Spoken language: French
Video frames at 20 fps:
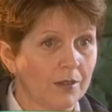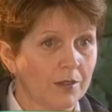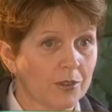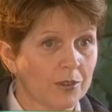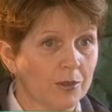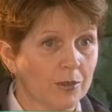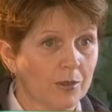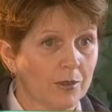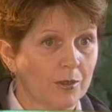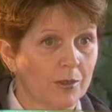
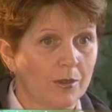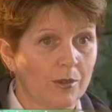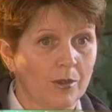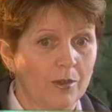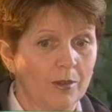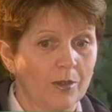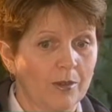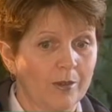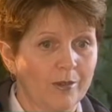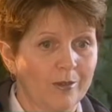sur
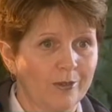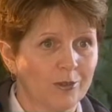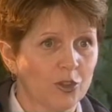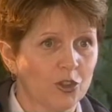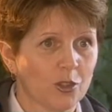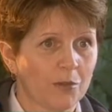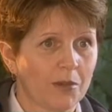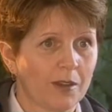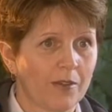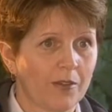un, une
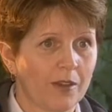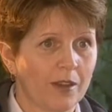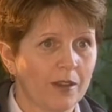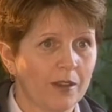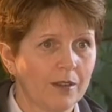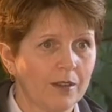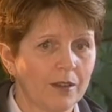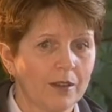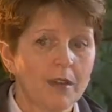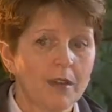job à faire,